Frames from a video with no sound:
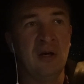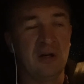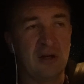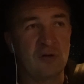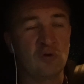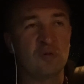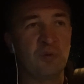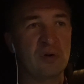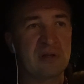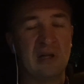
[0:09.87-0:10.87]
Хожу в
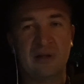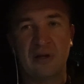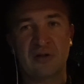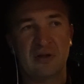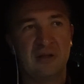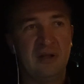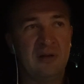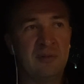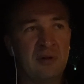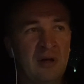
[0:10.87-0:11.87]
спортзал каждый
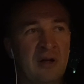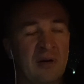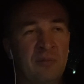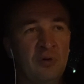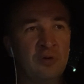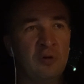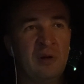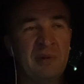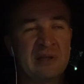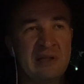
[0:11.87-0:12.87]
день, а, работаю до
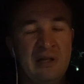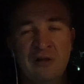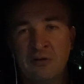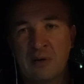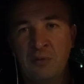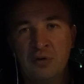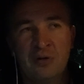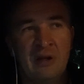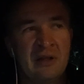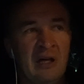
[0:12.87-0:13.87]
последнего, работаю
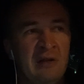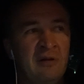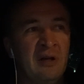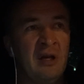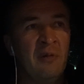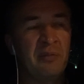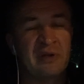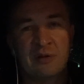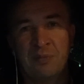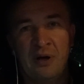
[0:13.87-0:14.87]
до талого,
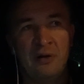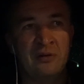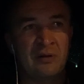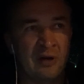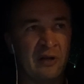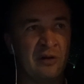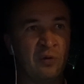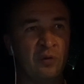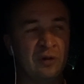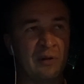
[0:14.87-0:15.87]
просыпаюсь рано
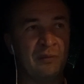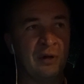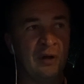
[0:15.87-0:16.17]
утром,